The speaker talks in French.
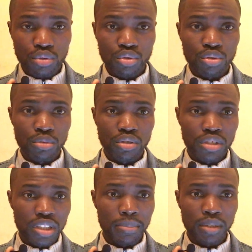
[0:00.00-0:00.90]
commence
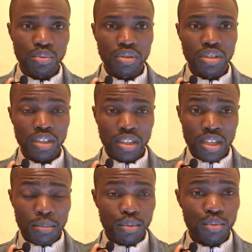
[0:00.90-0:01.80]
déjà par te dire,
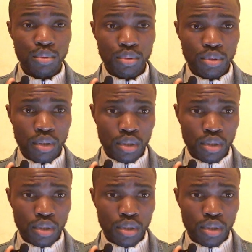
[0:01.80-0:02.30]
parce que